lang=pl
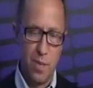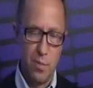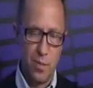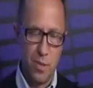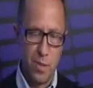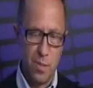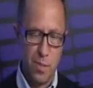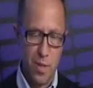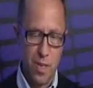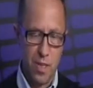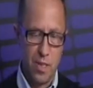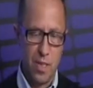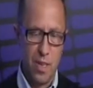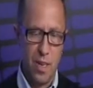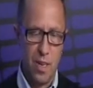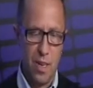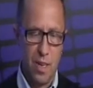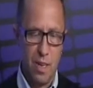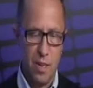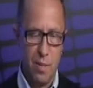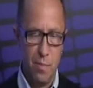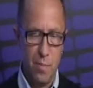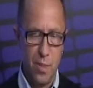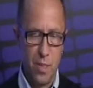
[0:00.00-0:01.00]
zmierza,
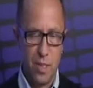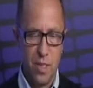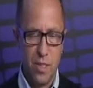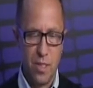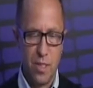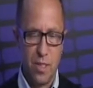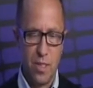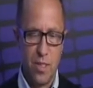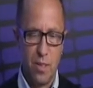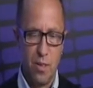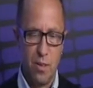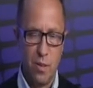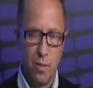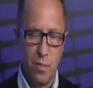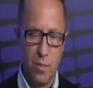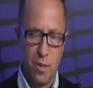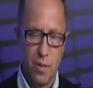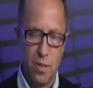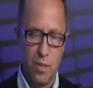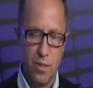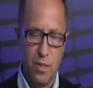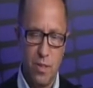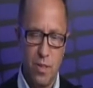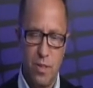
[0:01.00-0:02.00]
ale myślę, że się
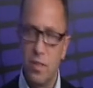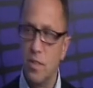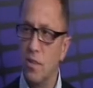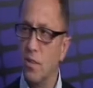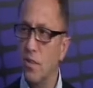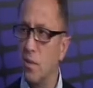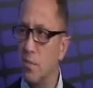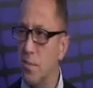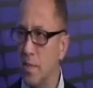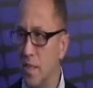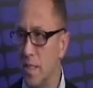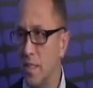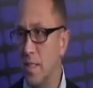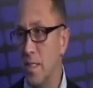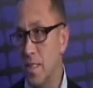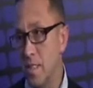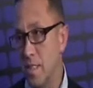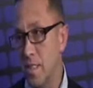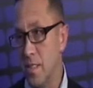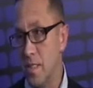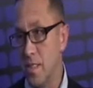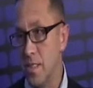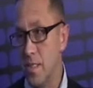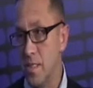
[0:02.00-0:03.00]
obroni, czego im
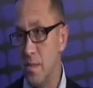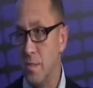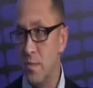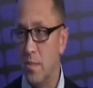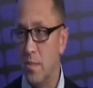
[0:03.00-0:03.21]
serdecznie życzymy.